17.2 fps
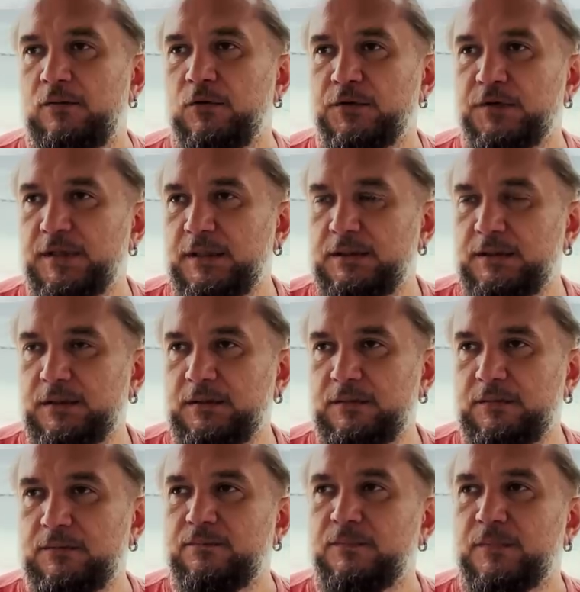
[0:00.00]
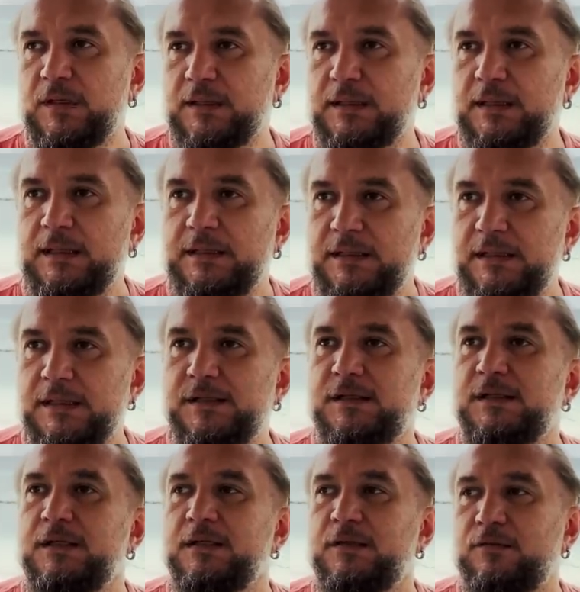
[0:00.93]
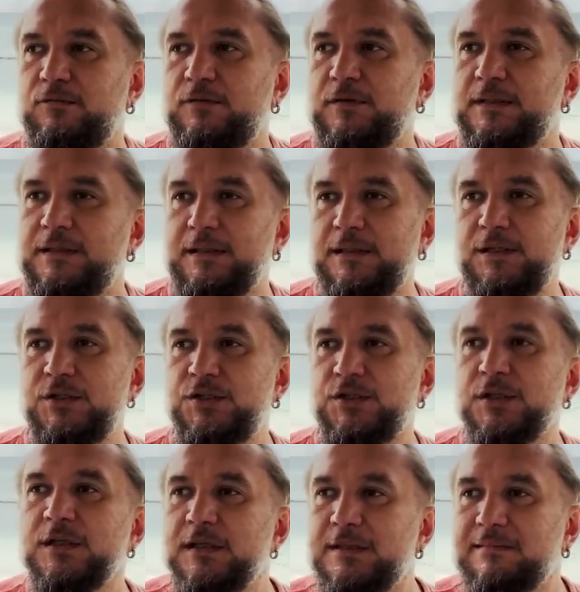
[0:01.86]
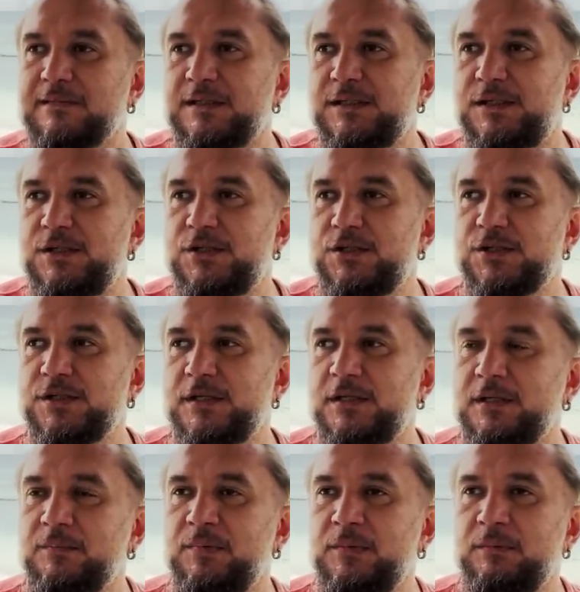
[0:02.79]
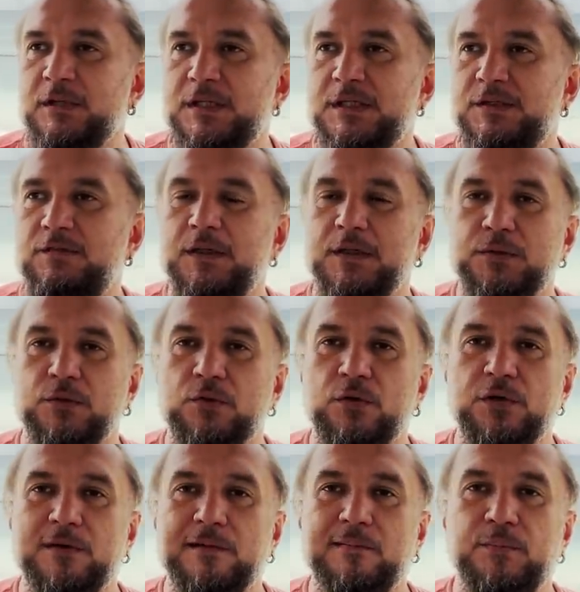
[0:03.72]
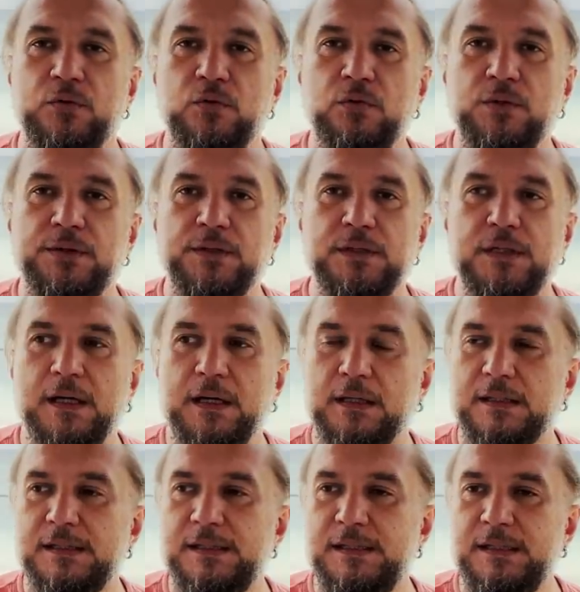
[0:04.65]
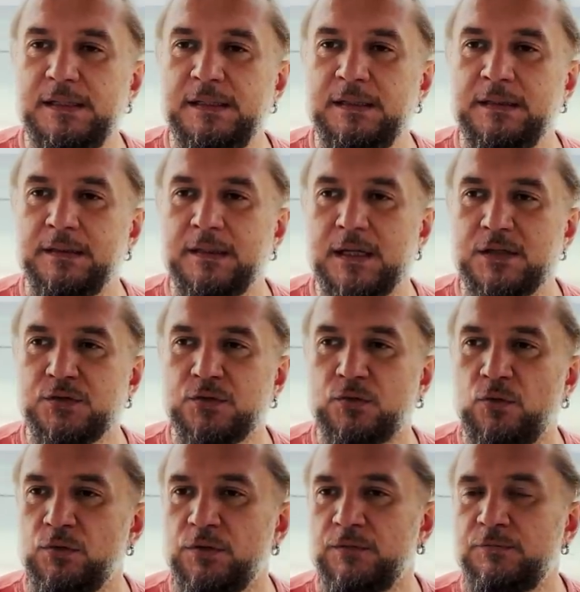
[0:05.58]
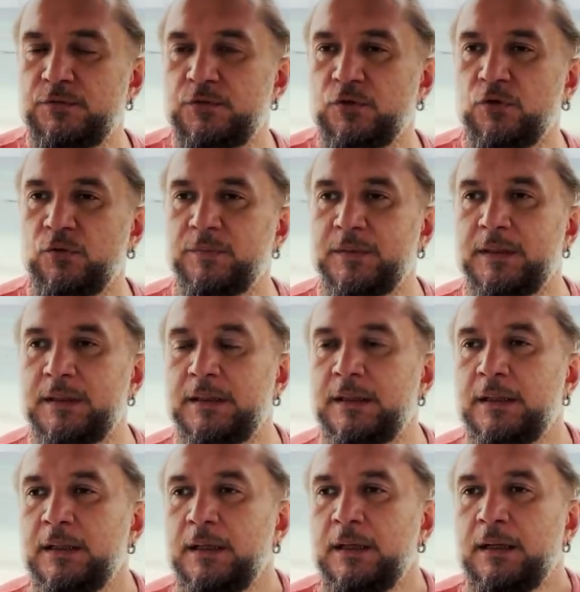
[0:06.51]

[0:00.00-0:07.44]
вот этот огранится а в отличный классический, например, цвет Royal Blue, это ярко-синий, да, с уходом в темное.